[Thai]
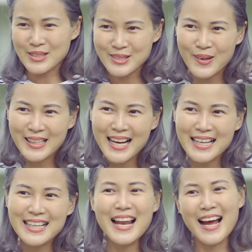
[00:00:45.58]
สวยๆน่ารั
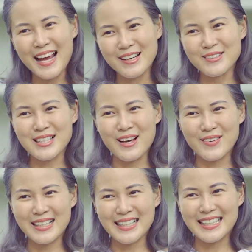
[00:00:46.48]
กให้ลูกสาว
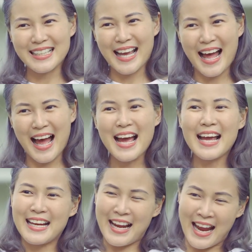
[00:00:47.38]
วันเกิดค่ะ
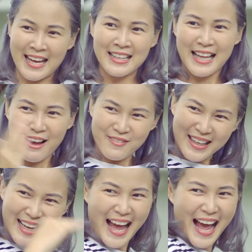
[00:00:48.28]
ยังไงตามมา
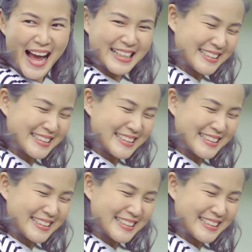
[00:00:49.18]
เลยค่ะ